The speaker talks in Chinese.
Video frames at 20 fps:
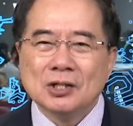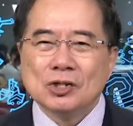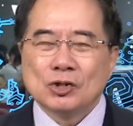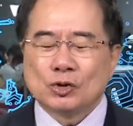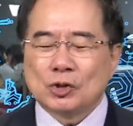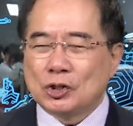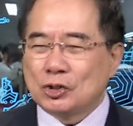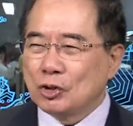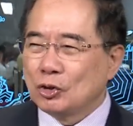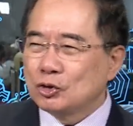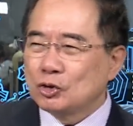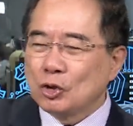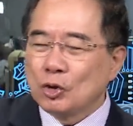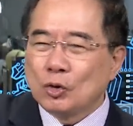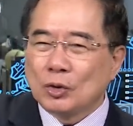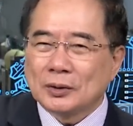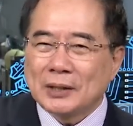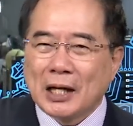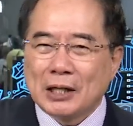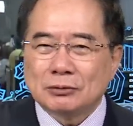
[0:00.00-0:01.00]
所以从中
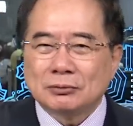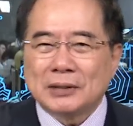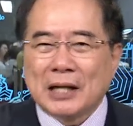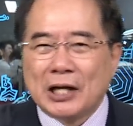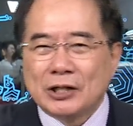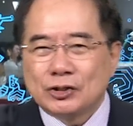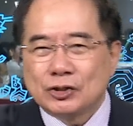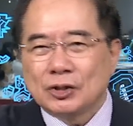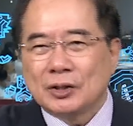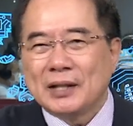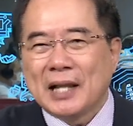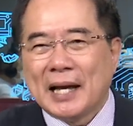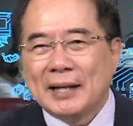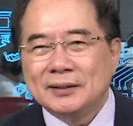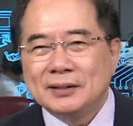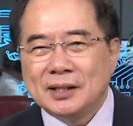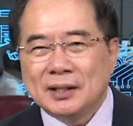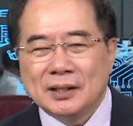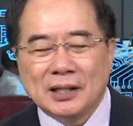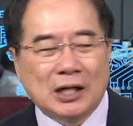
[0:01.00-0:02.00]
国大陆来有男
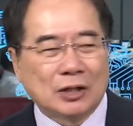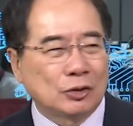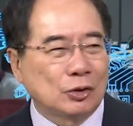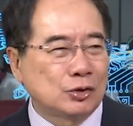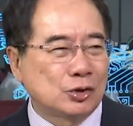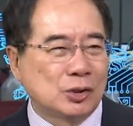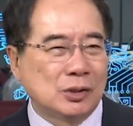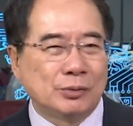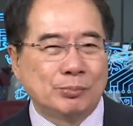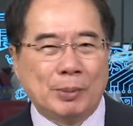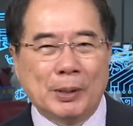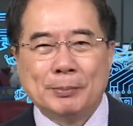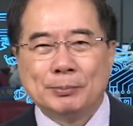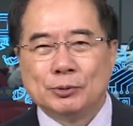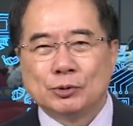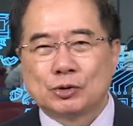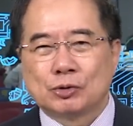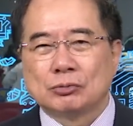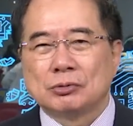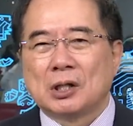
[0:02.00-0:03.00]
人呐都娶平埔
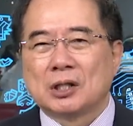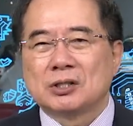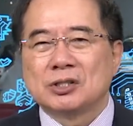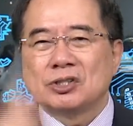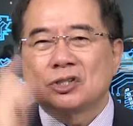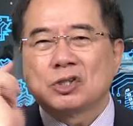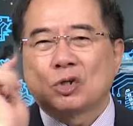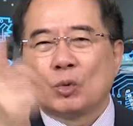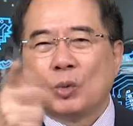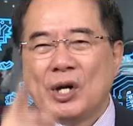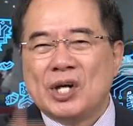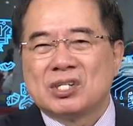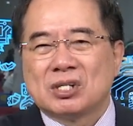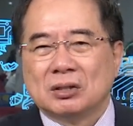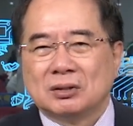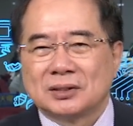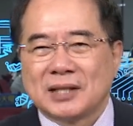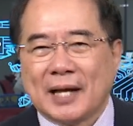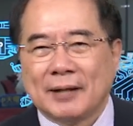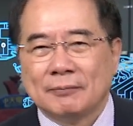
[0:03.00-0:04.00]
族了，这是鬼扯
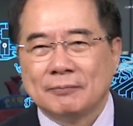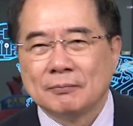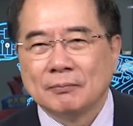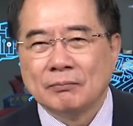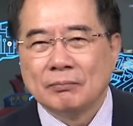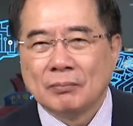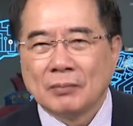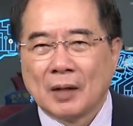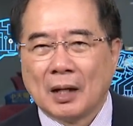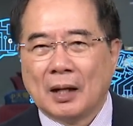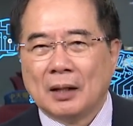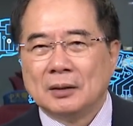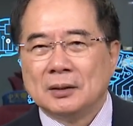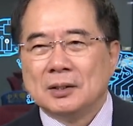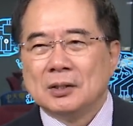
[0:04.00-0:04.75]
淡。”啊，